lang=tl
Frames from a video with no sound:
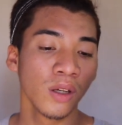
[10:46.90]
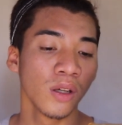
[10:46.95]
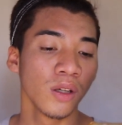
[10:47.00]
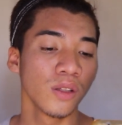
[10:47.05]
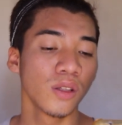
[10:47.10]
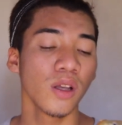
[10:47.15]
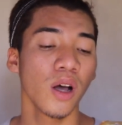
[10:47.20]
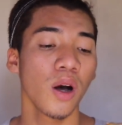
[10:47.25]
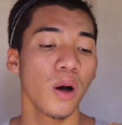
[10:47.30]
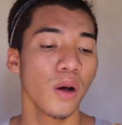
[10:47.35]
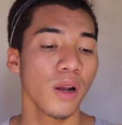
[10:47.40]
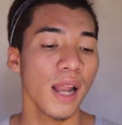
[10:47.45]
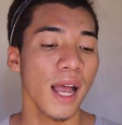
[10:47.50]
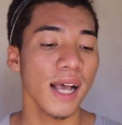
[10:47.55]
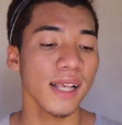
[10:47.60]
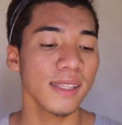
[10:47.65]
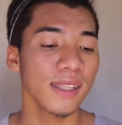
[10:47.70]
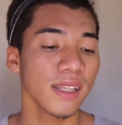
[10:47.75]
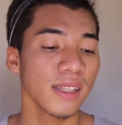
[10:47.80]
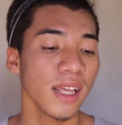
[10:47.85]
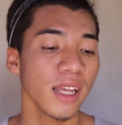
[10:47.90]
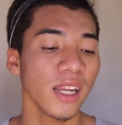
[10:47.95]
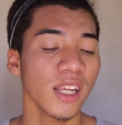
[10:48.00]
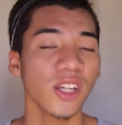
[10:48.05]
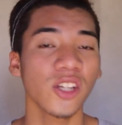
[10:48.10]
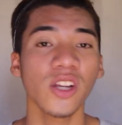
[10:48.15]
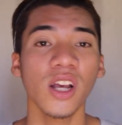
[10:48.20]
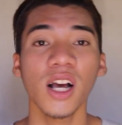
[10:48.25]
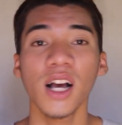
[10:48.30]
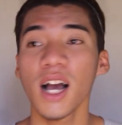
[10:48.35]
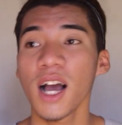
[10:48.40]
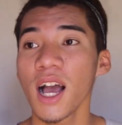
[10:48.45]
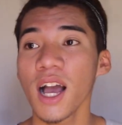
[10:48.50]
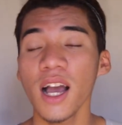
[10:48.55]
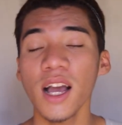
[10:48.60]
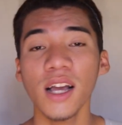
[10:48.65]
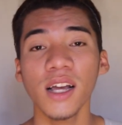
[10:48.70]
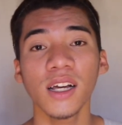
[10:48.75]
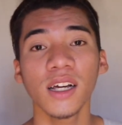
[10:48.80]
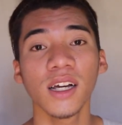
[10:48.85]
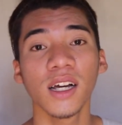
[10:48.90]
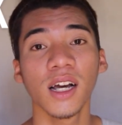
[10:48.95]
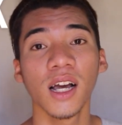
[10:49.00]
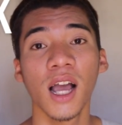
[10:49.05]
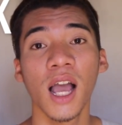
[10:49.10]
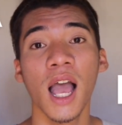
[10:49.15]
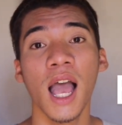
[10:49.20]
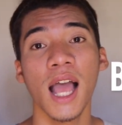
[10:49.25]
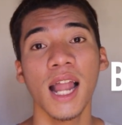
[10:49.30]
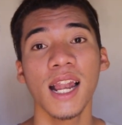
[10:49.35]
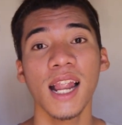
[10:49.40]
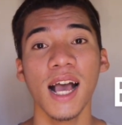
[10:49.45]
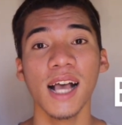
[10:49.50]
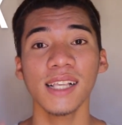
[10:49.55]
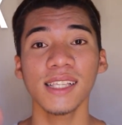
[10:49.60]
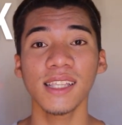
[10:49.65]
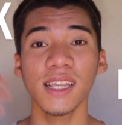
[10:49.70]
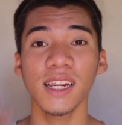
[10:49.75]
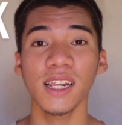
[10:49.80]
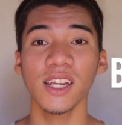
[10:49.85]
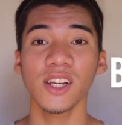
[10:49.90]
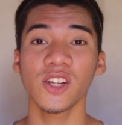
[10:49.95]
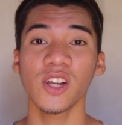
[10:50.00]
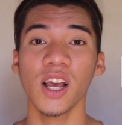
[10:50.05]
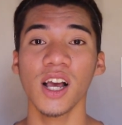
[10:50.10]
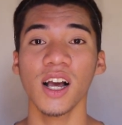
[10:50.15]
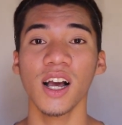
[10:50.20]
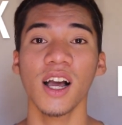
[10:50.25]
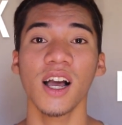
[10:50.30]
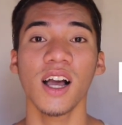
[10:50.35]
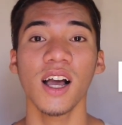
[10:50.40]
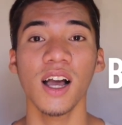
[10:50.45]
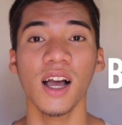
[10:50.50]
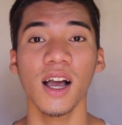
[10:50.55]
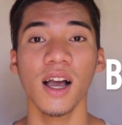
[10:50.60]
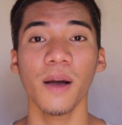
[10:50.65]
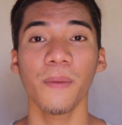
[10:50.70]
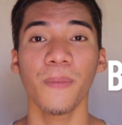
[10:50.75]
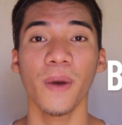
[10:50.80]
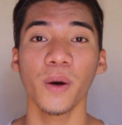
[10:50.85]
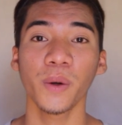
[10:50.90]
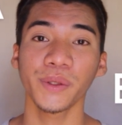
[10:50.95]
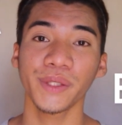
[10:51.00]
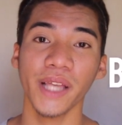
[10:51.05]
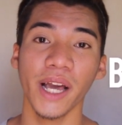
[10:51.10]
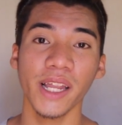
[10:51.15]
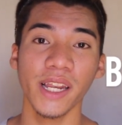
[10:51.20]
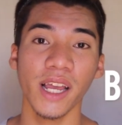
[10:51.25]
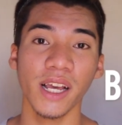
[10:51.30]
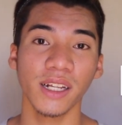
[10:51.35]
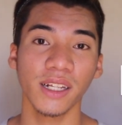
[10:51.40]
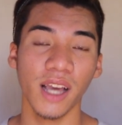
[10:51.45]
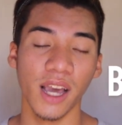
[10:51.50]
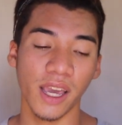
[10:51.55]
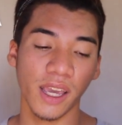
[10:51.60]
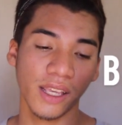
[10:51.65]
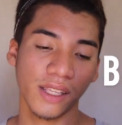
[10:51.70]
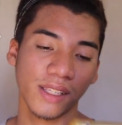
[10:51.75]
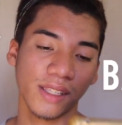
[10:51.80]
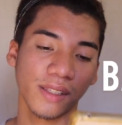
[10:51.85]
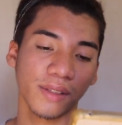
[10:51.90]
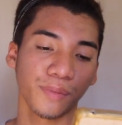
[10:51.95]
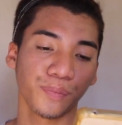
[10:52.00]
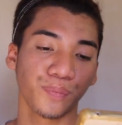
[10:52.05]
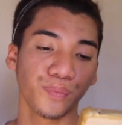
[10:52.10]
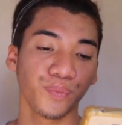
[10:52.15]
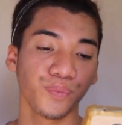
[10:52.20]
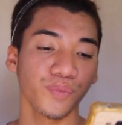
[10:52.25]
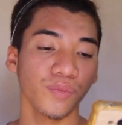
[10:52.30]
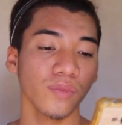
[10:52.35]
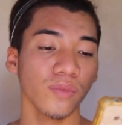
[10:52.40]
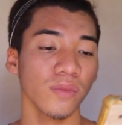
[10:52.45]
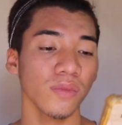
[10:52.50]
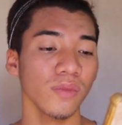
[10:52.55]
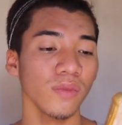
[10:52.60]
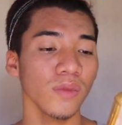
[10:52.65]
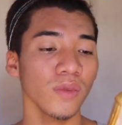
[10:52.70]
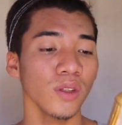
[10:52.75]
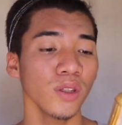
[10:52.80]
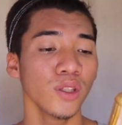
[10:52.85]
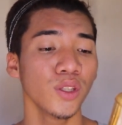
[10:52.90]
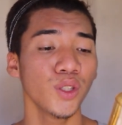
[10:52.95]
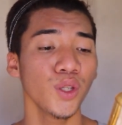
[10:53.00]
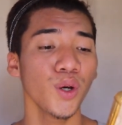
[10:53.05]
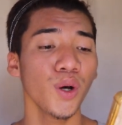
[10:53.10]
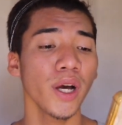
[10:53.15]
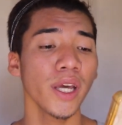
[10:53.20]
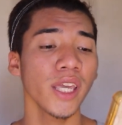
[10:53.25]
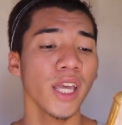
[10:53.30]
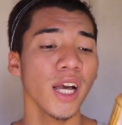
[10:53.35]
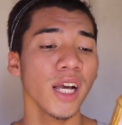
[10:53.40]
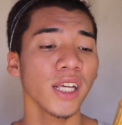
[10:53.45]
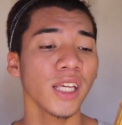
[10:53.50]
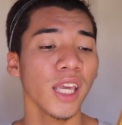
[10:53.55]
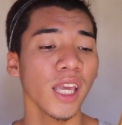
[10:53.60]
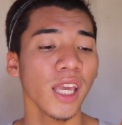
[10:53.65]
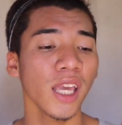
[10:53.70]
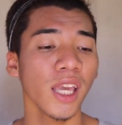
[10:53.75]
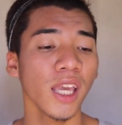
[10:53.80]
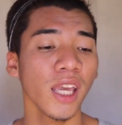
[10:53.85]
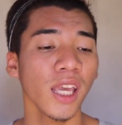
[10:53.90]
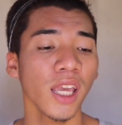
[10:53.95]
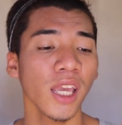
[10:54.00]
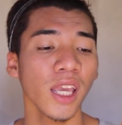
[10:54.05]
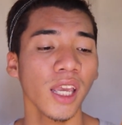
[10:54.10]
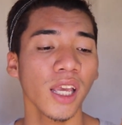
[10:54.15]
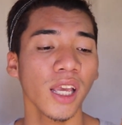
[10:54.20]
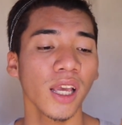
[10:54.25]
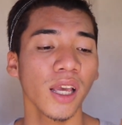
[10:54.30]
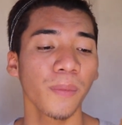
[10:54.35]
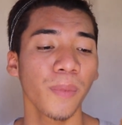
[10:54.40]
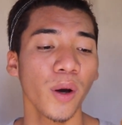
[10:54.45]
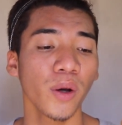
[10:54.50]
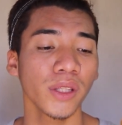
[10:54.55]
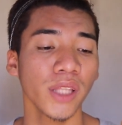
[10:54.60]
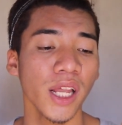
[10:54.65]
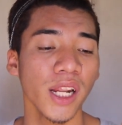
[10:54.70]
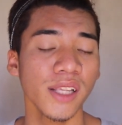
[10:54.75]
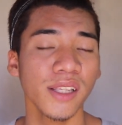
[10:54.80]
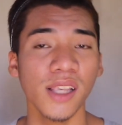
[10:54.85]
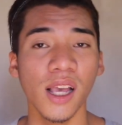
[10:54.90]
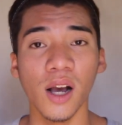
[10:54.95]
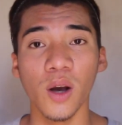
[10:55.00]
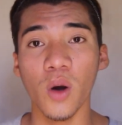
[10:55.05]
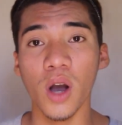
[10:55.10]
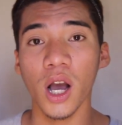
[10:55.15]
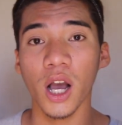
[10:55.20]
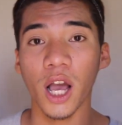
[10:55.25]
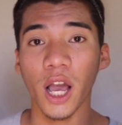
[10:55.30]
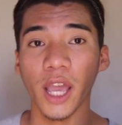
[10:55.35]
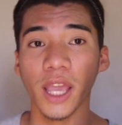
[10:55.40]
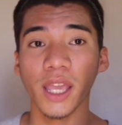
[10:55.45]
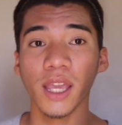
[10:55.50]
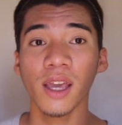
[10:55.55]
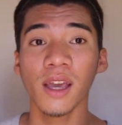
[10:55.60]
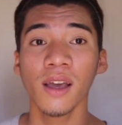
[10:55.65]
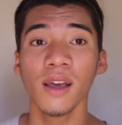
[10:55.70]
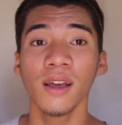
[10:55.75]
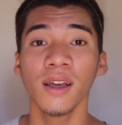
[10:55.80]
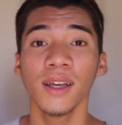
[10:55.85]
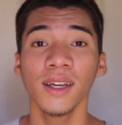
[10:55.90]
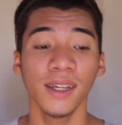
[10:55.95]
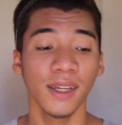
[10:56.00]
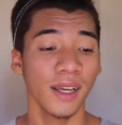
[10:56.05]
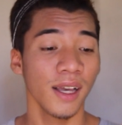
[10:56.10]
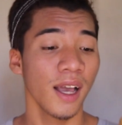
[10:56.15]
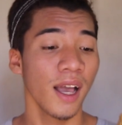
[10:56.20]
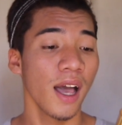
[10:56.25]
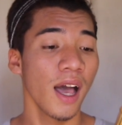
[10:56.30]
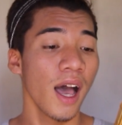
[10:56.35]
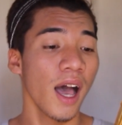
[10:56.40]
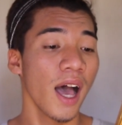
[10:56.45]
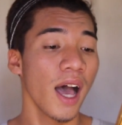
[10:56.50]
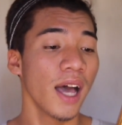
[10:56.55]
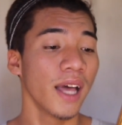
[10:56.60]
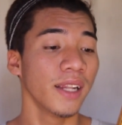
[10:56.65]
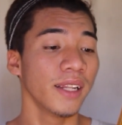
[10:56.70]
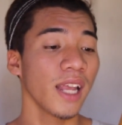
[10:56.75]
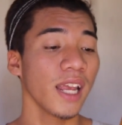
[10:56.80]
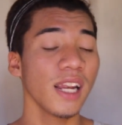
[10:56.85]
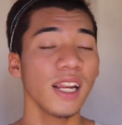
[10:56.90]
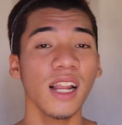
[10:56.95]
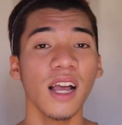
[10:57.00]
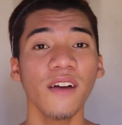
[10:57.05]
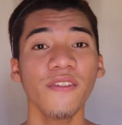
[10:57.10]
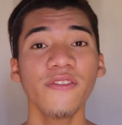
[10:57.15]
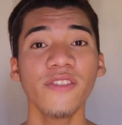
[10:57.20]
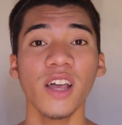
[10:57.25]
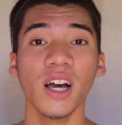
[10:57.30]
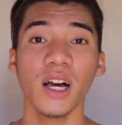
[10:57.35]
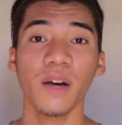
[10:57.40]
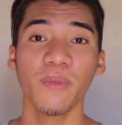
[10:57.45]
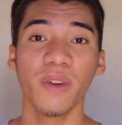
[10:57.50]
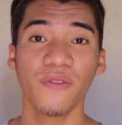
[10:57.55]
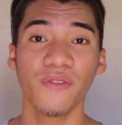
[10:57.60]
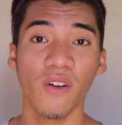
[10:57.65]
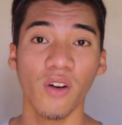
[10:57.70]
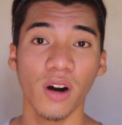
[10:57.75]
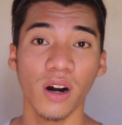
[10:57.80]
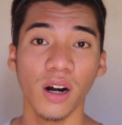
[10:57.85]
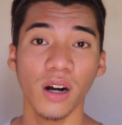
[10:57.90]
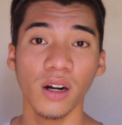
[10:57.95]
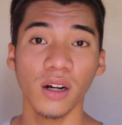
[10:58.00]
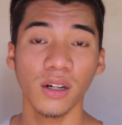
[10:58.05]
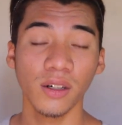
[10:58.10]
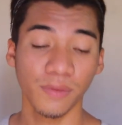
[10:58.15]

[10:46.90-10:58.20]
So, last na din ni siya nga. Last na ni siya nga pangutana, guys. So, ang yang gi pangutana sa ako akay, na in love na ka before,